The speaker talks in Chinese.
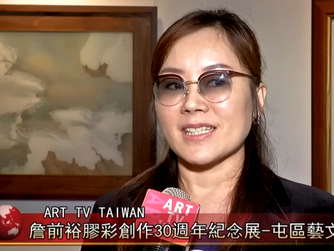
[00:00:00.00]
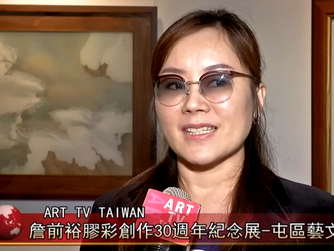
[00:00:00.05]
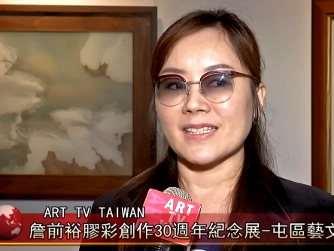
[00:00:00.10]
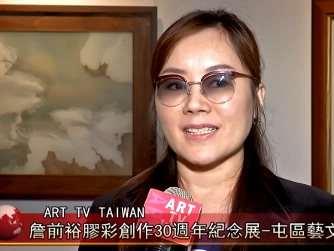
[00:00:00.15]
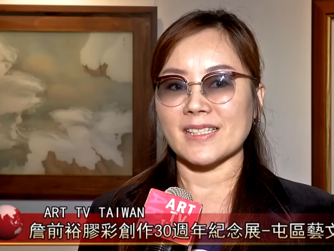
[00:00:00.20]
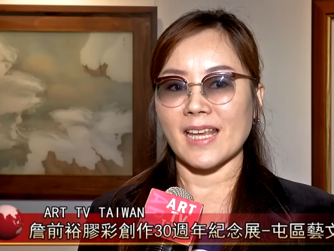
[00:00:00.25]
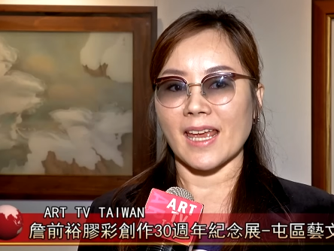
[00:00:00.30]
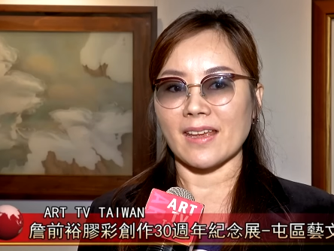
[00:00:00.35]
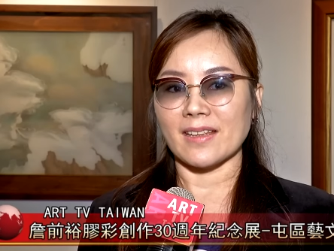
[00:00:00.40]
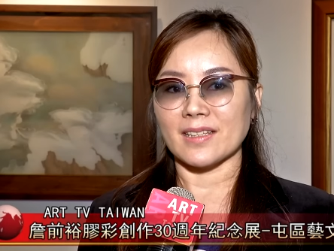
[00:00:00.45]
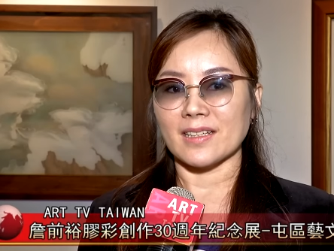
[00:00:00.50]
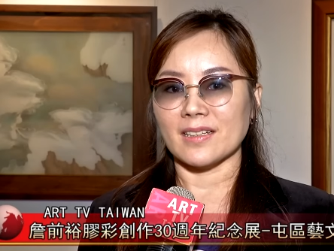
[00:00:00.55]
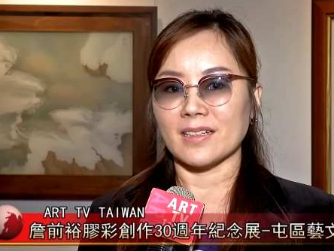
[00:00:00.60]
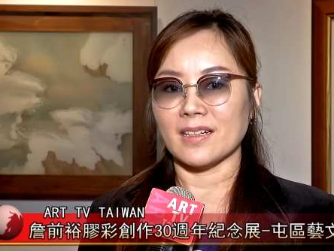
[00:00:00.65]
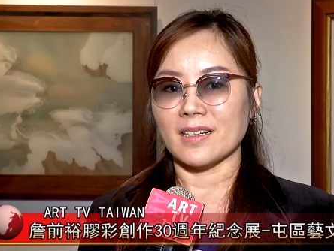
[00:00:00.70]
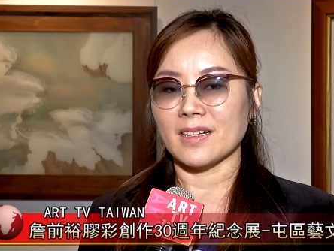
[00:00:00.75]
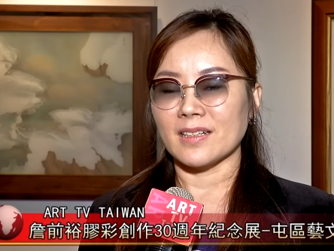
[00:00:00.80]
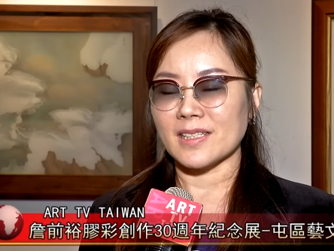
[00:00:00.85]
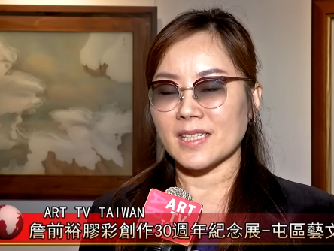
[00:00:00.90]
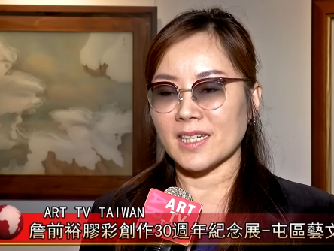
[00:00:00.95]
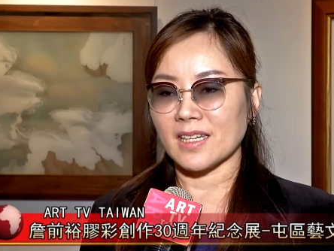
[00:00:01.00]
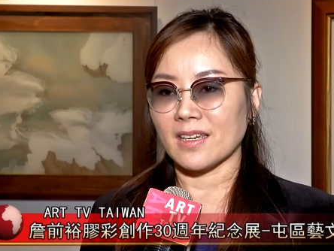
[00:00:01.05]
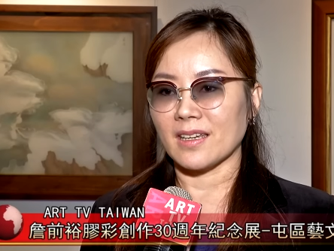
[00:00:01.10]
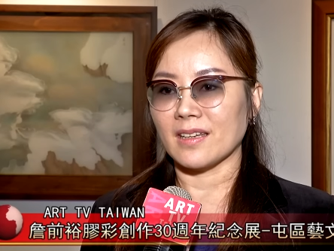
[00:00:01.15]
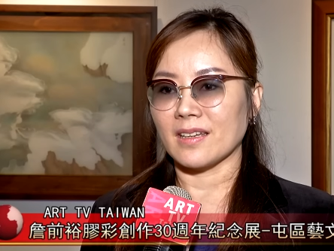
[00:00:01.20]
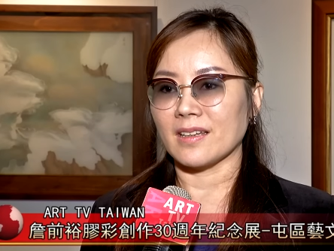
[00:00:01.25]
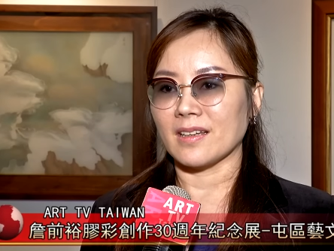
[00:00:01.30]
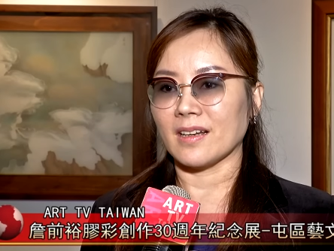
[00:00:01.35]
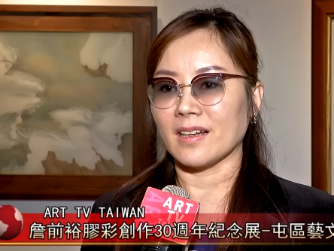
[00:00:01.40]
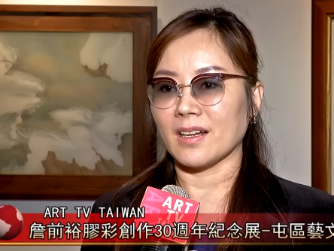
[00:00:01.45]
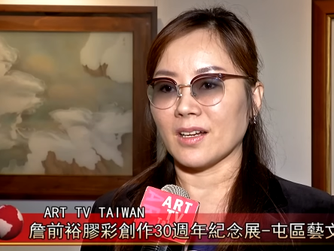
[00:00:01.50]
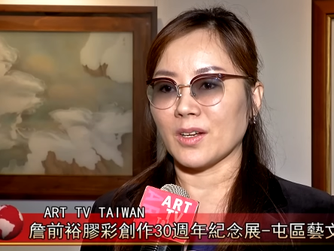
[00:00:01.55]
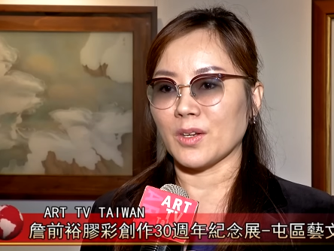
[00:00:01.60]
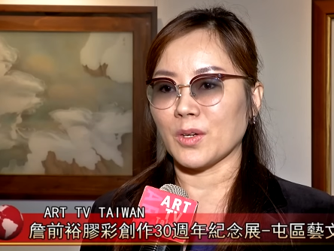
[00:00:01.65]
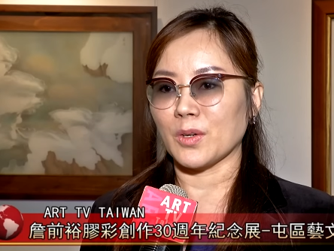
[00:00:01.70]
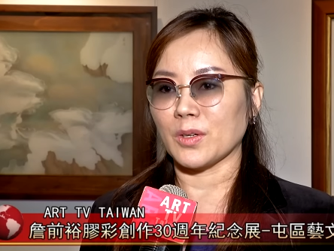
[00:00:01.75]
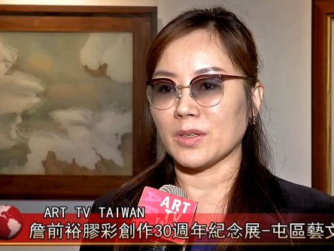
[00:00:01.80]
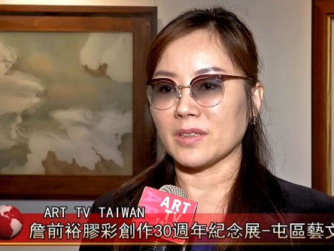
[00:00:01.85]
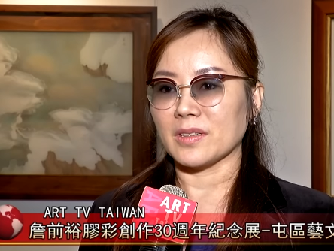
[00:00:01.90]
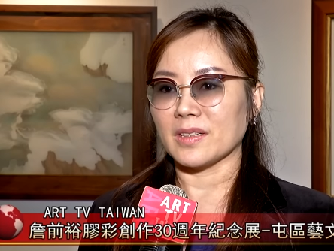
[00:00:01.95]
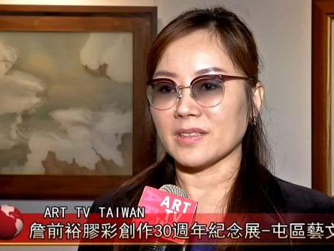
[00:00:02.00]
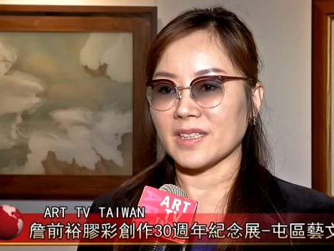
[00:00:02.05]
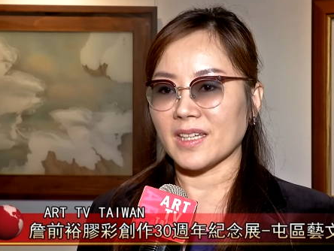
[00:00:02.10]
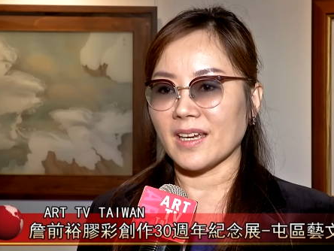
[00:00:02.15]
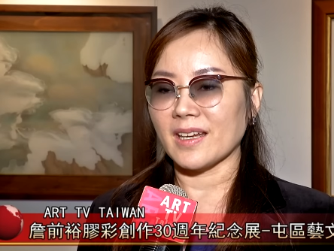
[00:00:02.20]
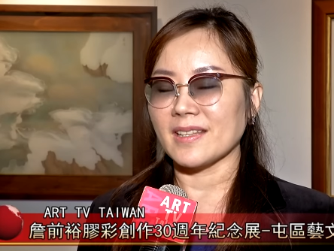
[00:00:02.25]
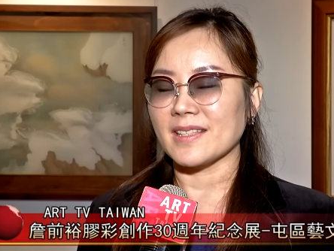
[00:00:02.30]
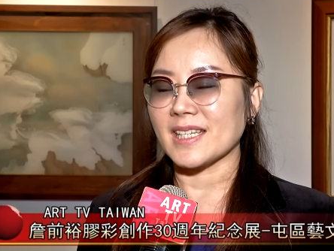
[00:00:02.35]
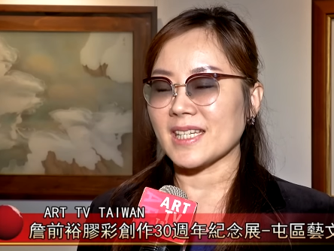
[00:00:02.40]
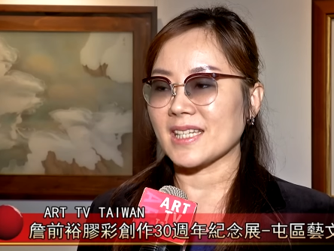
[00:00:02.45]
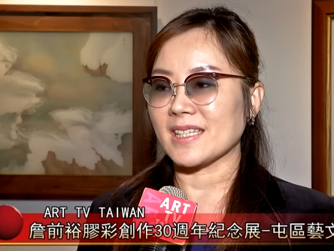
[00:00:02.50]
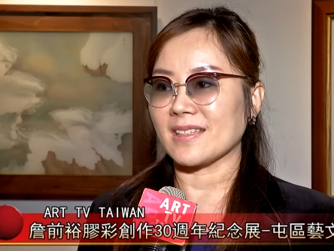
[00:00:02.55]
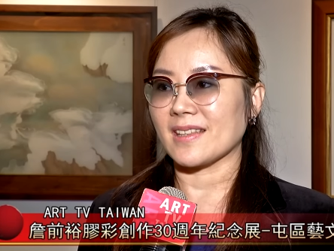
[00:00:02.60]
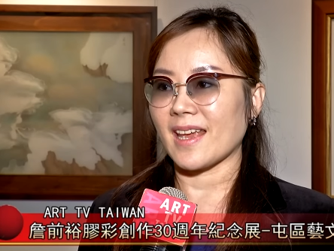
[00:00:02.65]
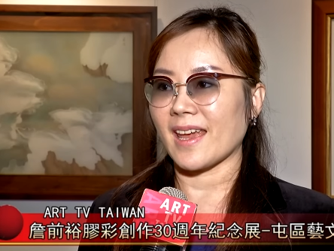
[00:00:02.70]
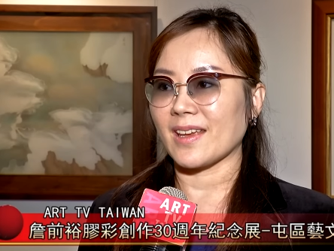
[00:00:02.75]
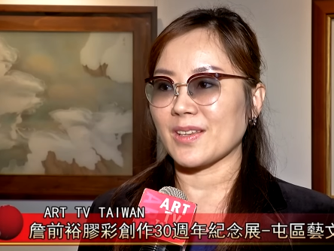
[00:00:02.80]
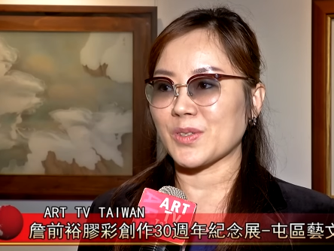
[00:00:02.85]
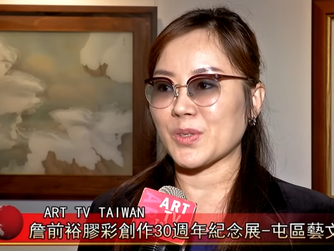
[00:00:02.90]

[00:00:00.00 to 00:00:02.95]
精彩的，而且呃也很期待，